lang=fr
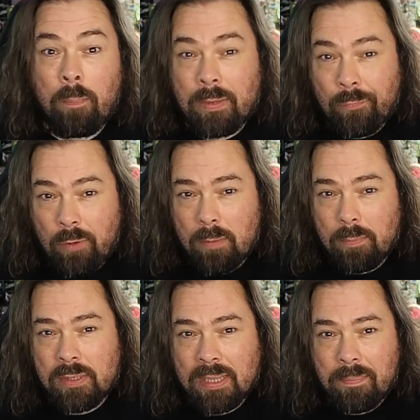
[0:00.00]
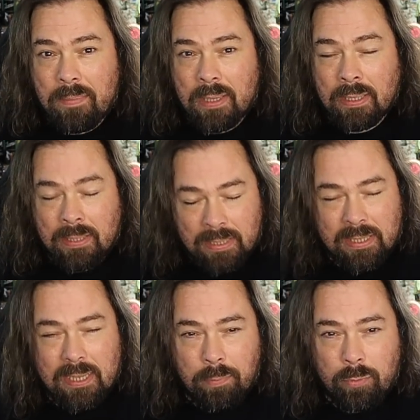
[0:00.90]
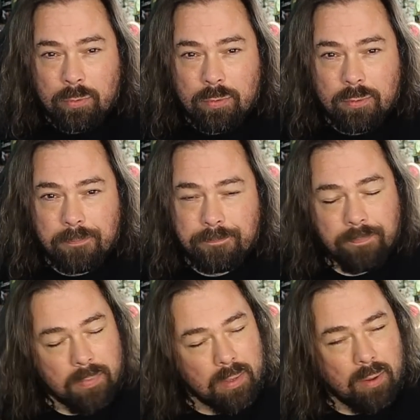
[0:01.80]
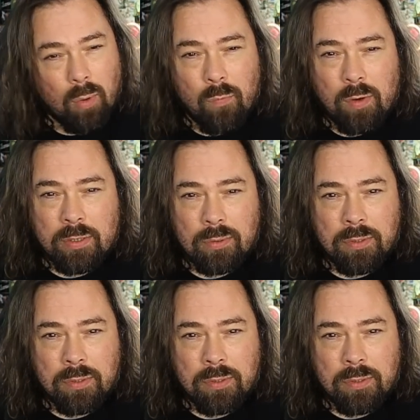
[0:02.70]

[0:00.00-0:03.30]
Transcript: plateforme de streaming Disney ⁇ On voit ça